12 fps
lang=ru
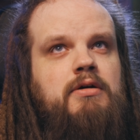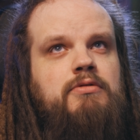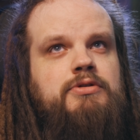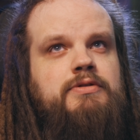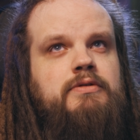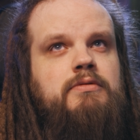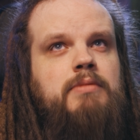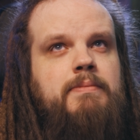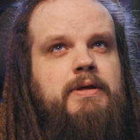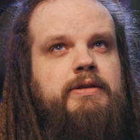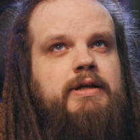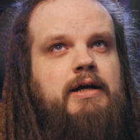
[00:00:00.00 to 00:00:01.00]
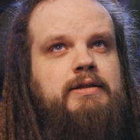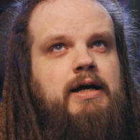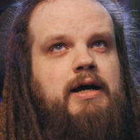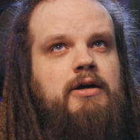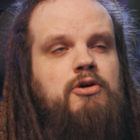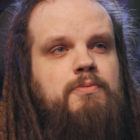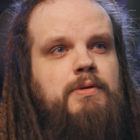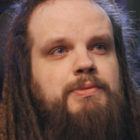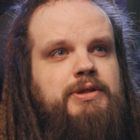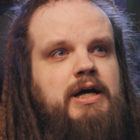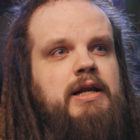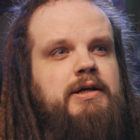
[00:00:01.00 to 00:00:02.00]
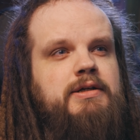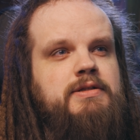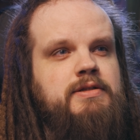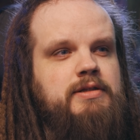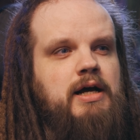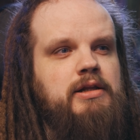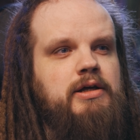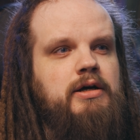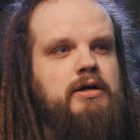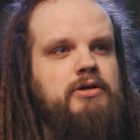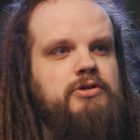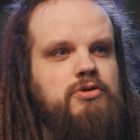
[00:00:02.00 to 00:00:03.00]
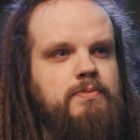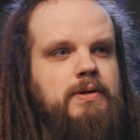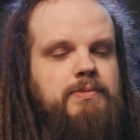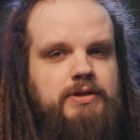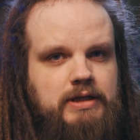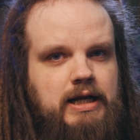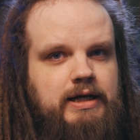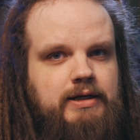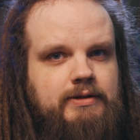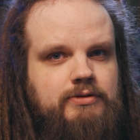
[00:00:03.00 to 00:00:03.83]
вот момент, когда группа Металлика стала группой Металлика,